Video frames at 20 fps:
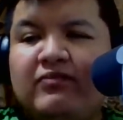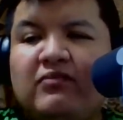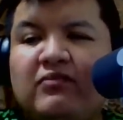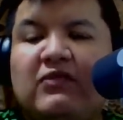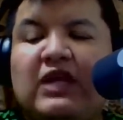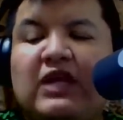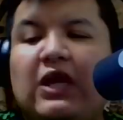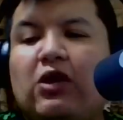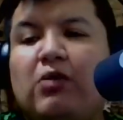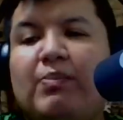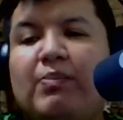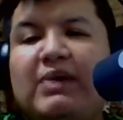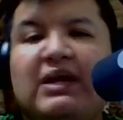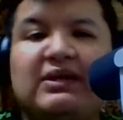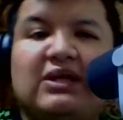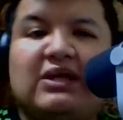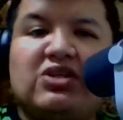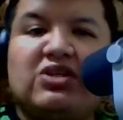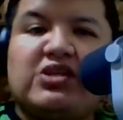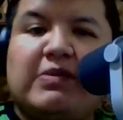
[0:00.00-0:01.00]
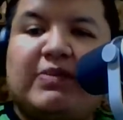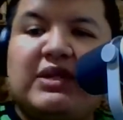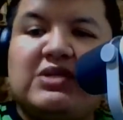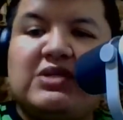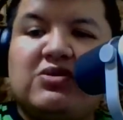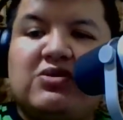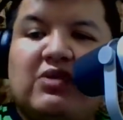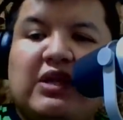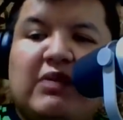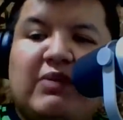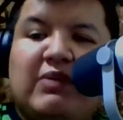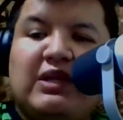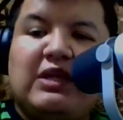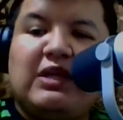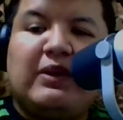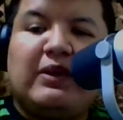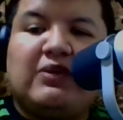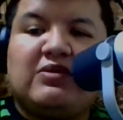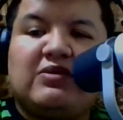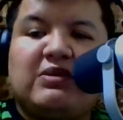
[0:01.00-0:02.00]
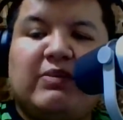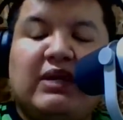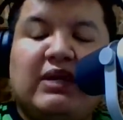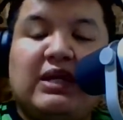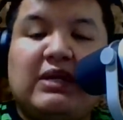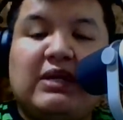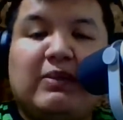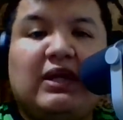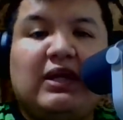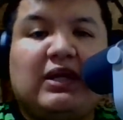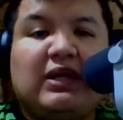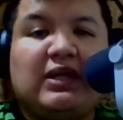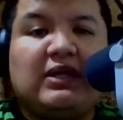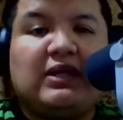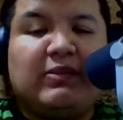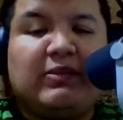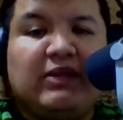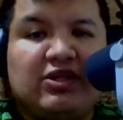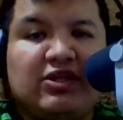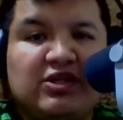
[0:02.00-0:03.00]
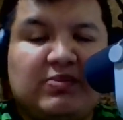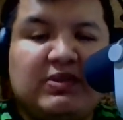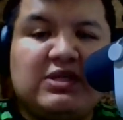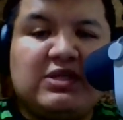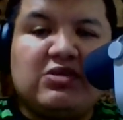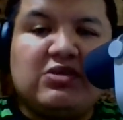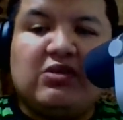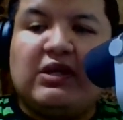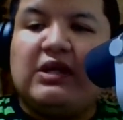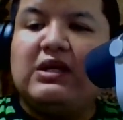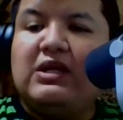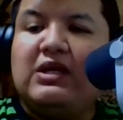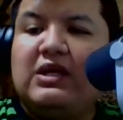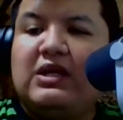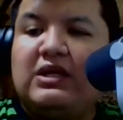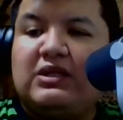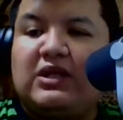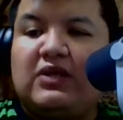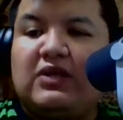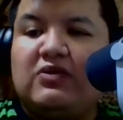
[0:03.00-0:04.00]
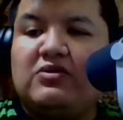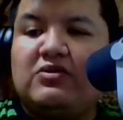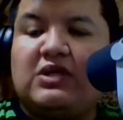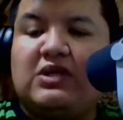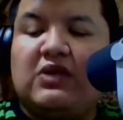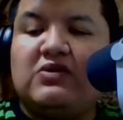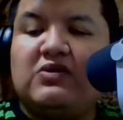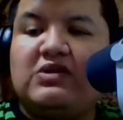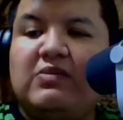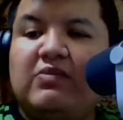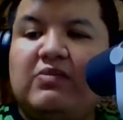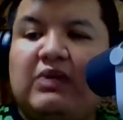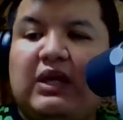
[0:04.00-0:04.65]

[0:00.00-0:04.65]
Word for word: que comparte Chapin Soccer, vayan a ver, vayan a ver el canal también de Chapin Soccer, que nos, que nos,